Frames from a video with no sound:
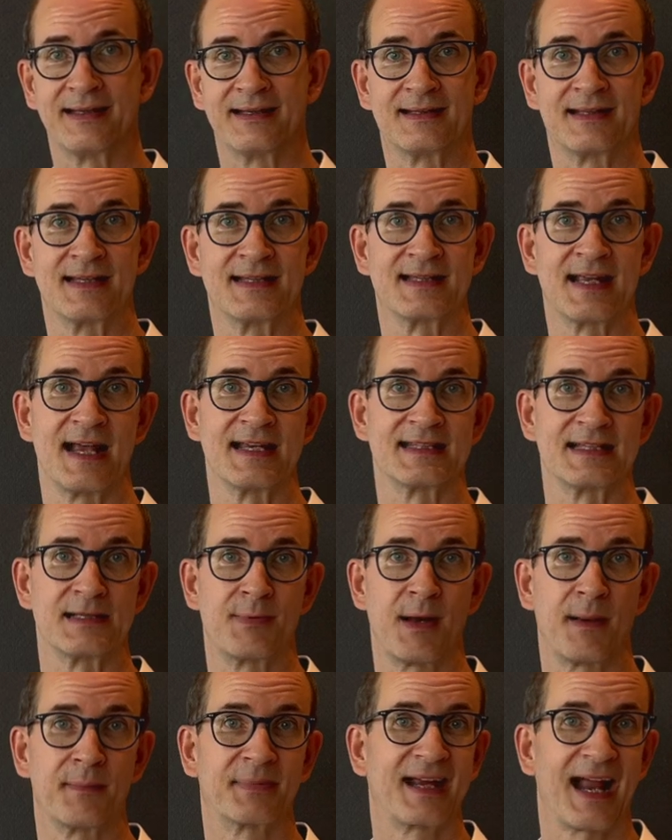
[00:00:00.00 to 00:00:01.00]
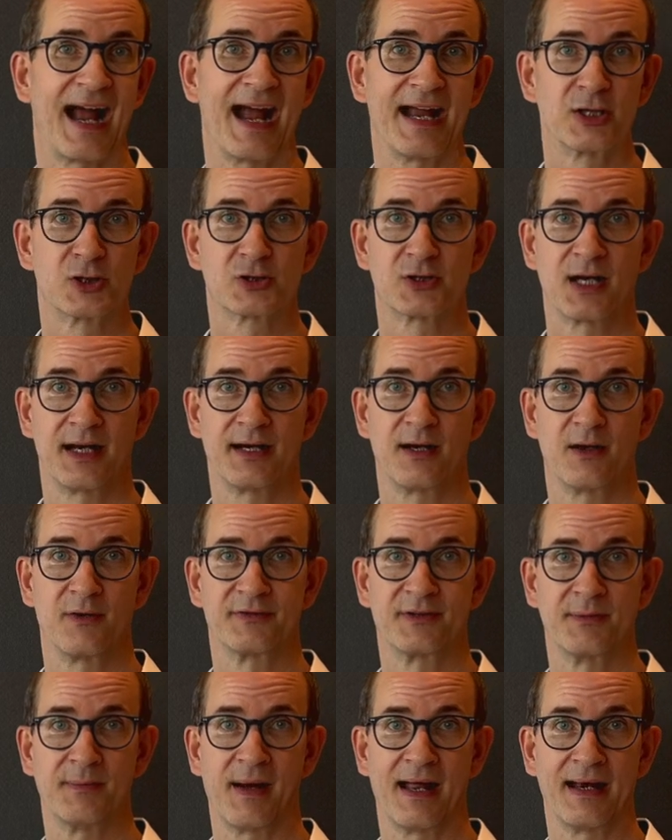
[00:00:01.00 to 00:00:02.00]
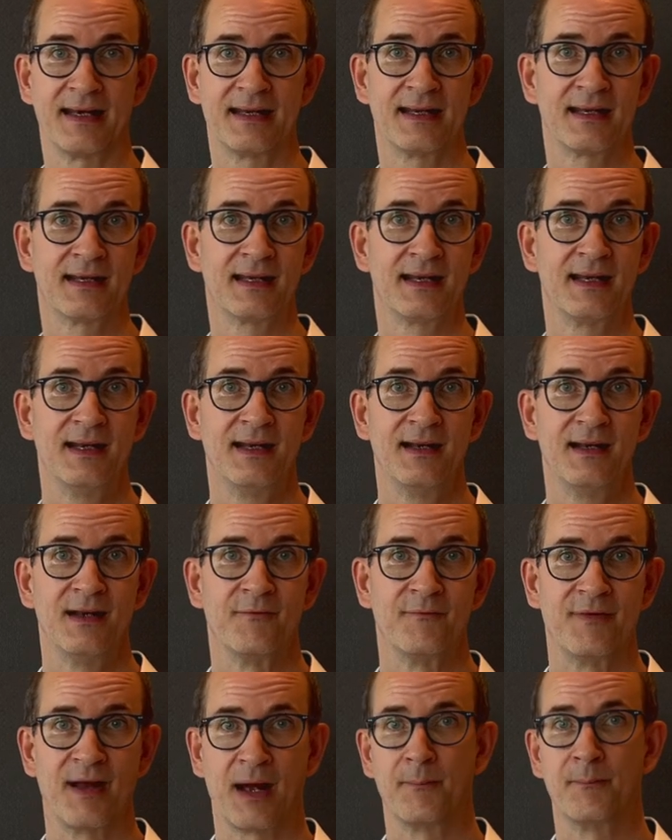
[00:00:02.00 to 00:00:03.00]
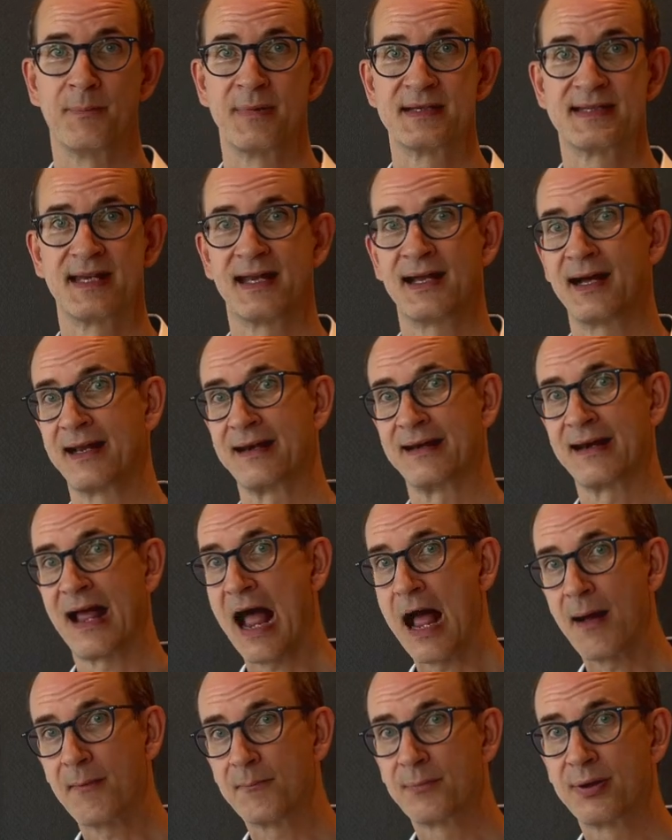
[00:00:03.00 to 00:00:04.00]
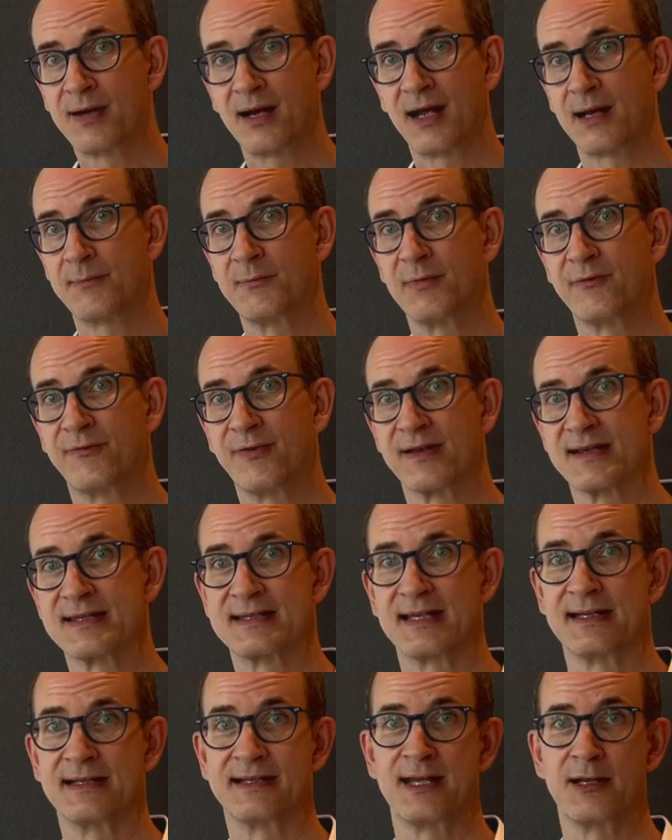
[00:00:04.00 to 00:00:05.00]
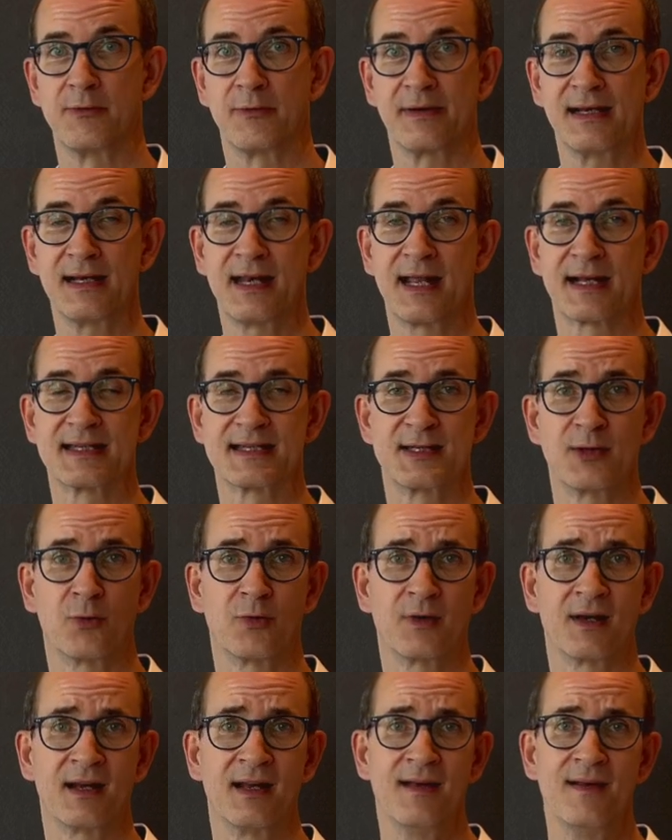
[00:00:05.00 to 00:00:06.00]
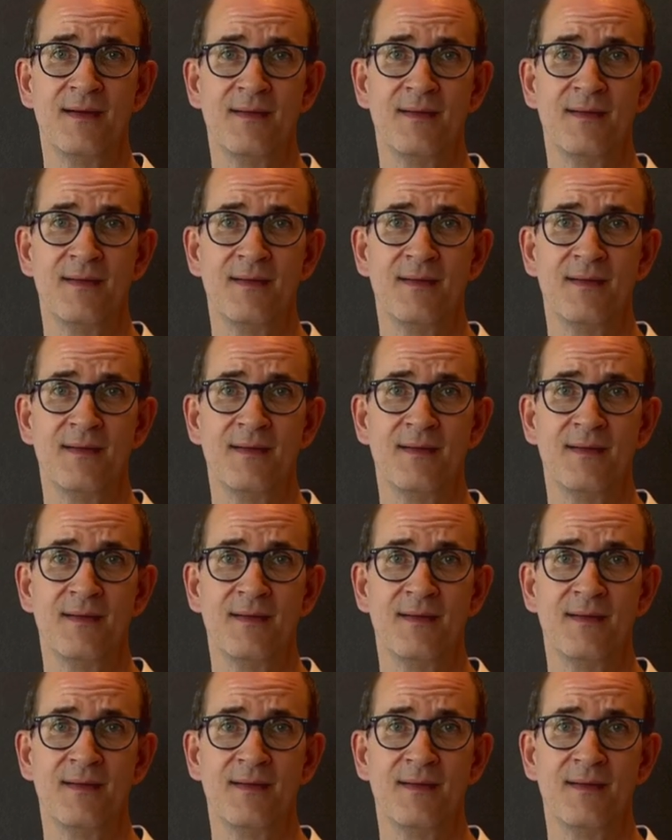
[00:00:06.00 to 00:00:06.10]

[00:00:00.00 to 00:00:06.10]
Das heißt, es bleibt kein Stein auf dem anderen. Wir haben bisher einen Rahmenplan mit 14 Theorielektionen.